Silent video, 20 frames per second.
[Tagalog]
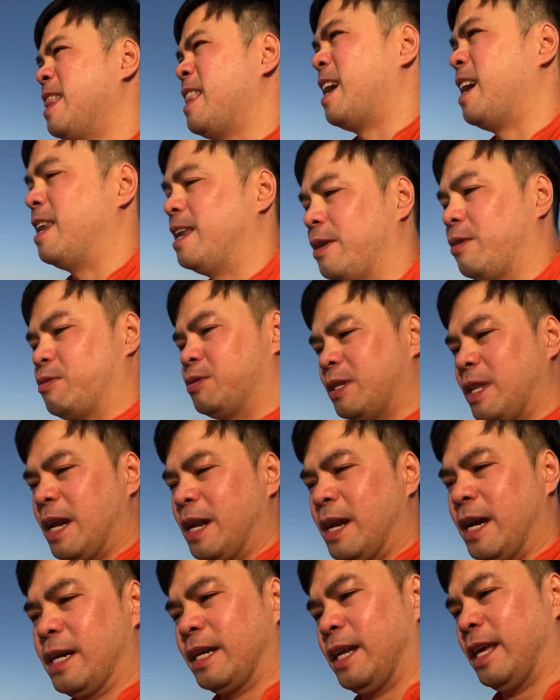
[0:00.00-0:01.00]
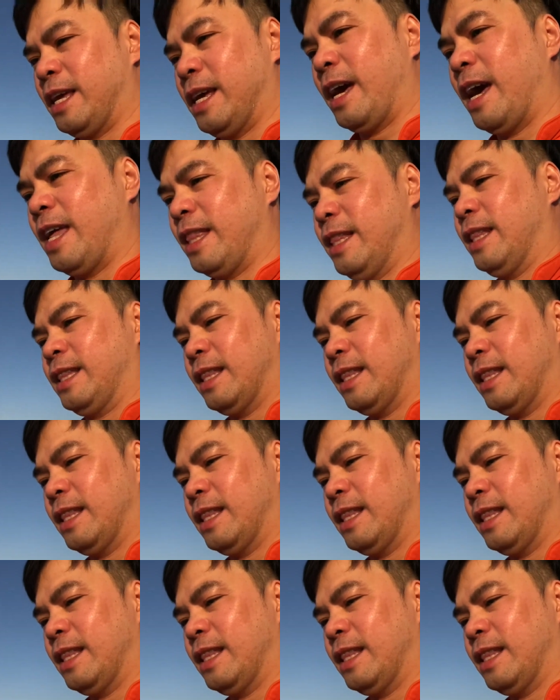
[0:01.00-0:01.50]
lalaro sila ng cricket